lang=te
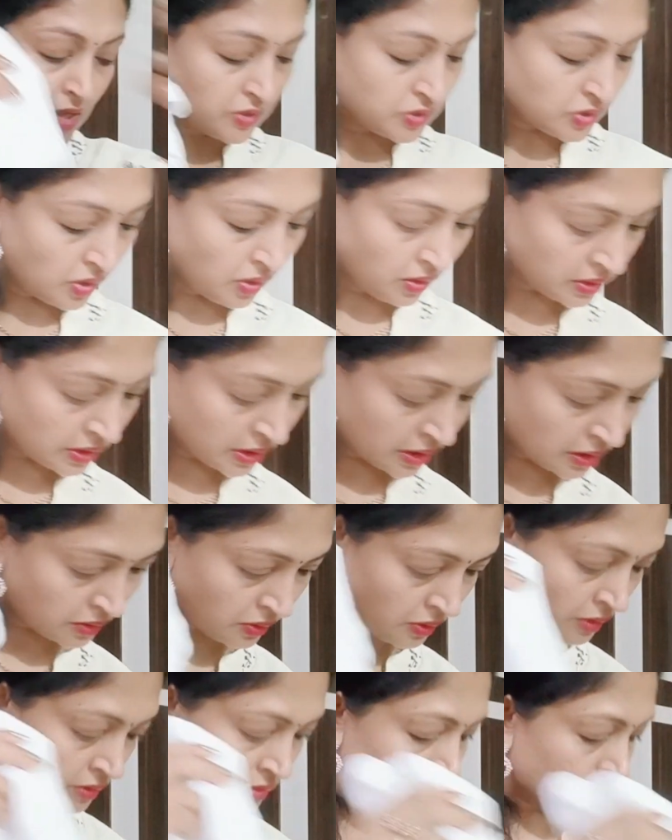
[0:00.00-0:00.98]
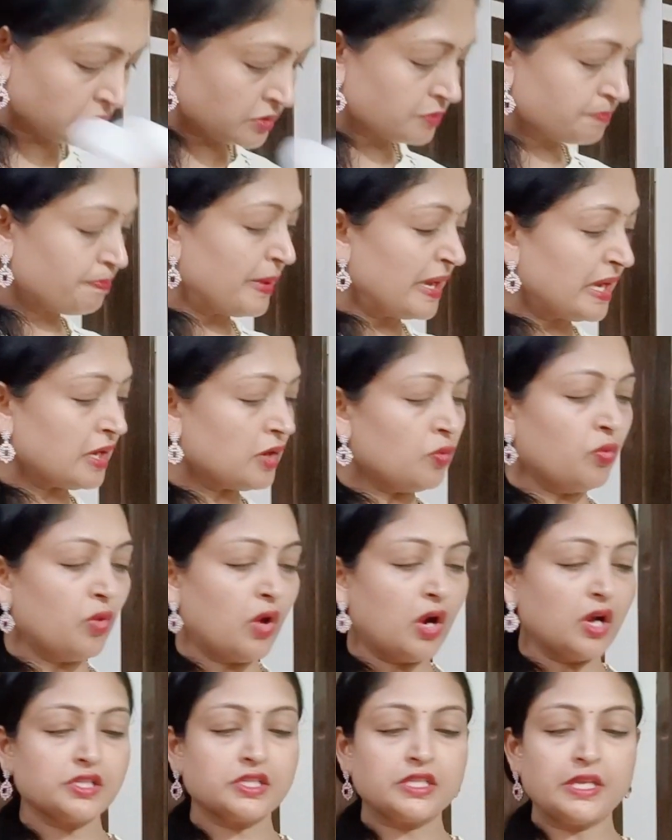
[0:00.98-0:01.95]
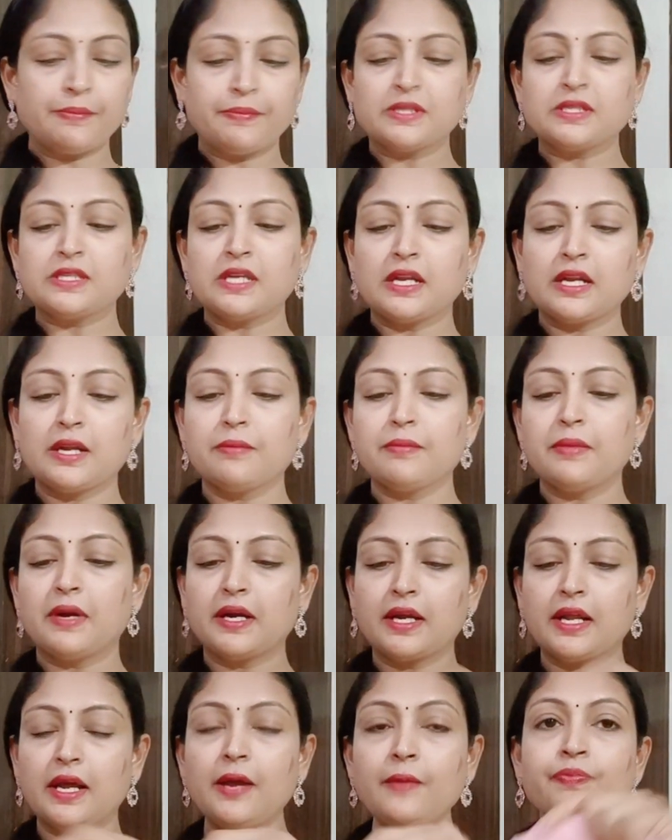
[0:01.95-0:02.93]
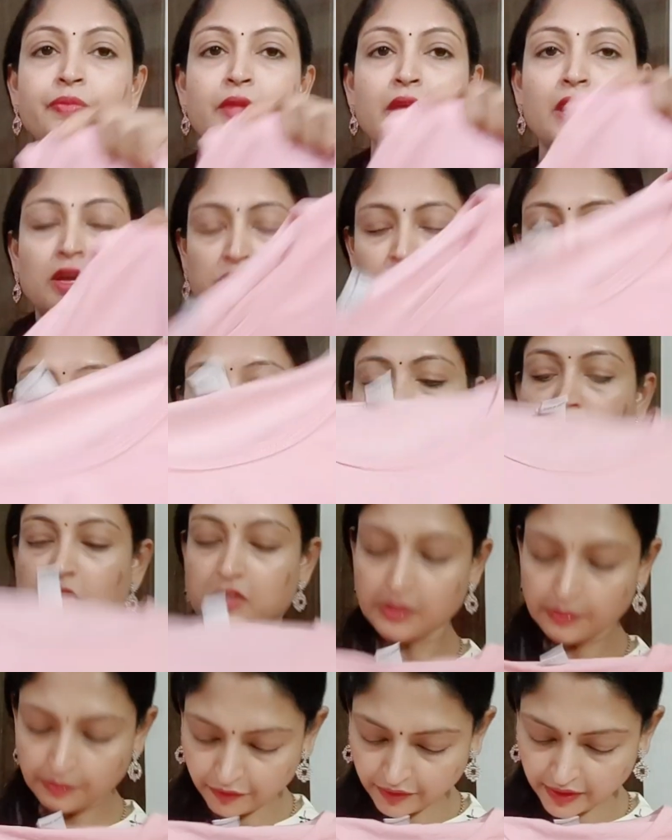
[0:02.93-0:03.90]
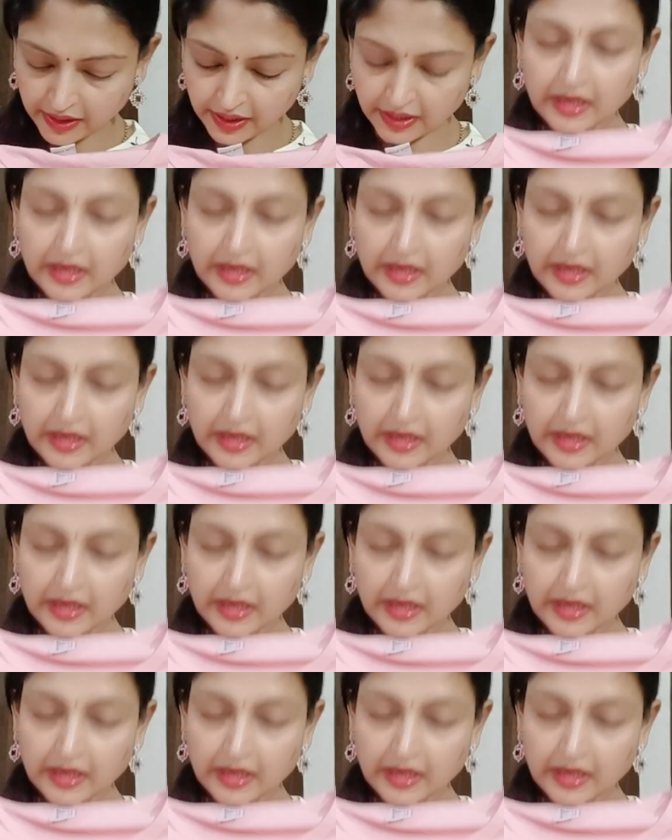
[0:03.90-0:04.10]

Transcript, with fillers: సో దీంట్లో పింక్ వాష్ చేపించాను అనమాట సో కొంచెం వేరే